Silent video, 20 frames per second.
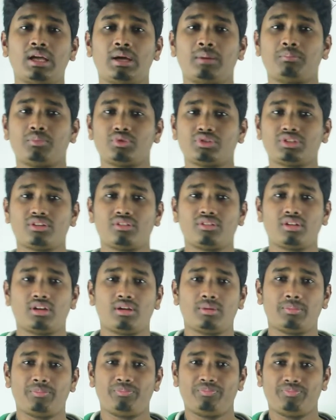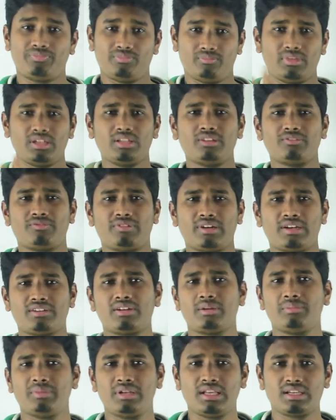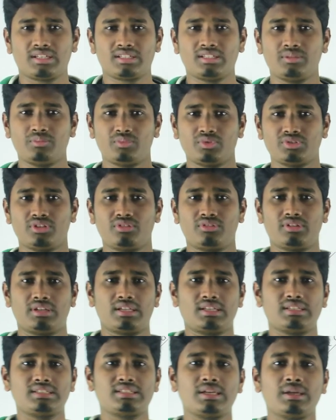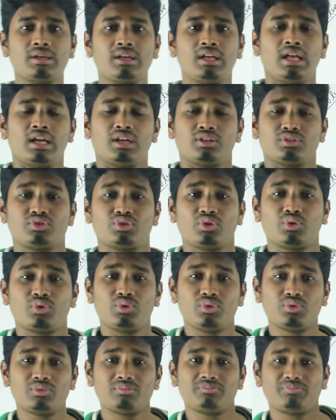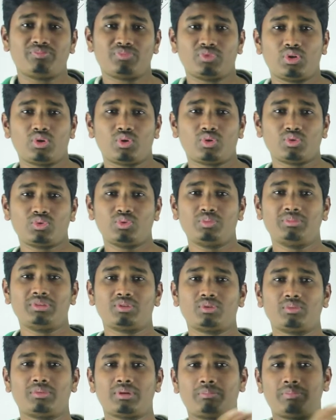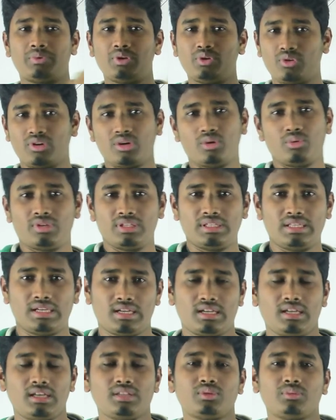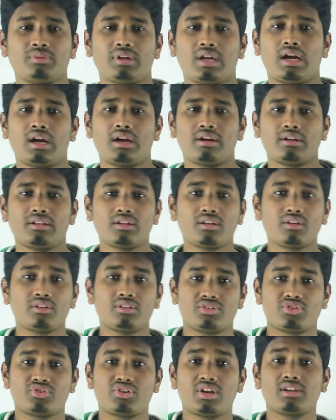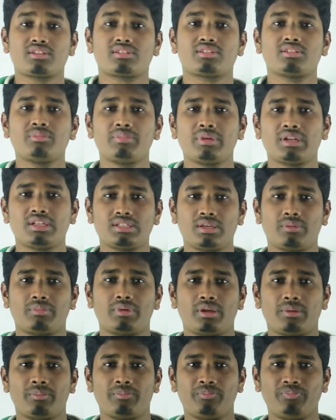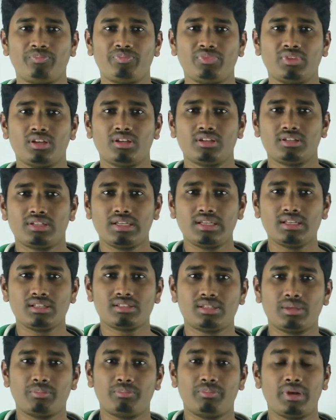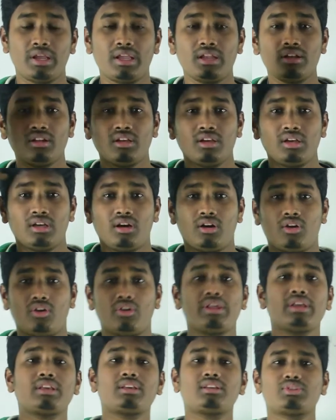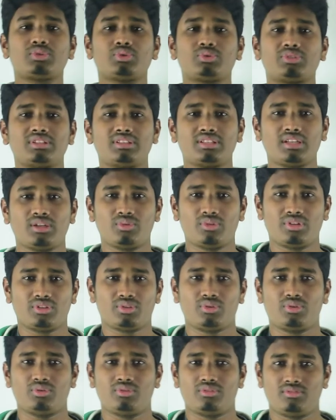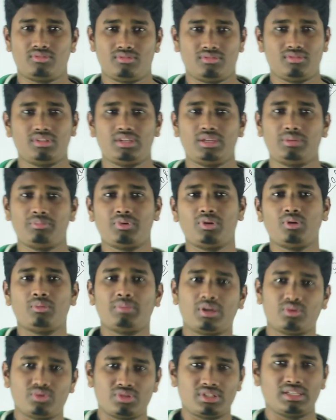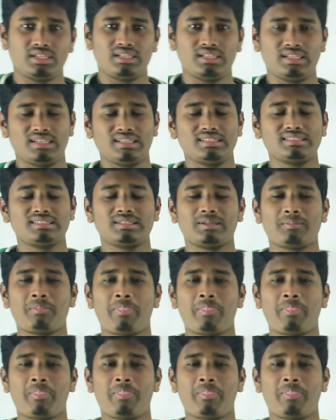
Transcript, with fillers: মজা করা মানে ফ্রেন্ডরা মিলে একসাথে মজা করি আর কি যে যখন ধরো তুমি তোমার প্রিয় কাউকে দেখলা তোমার হার্টের কন্ট্রাকশন বেড়ে যাবে ঠিক আছে ব্রেন অনেক কিছু চিন্তা করে তখন এই প্রিয় মানুষটাকে নিয়ে যে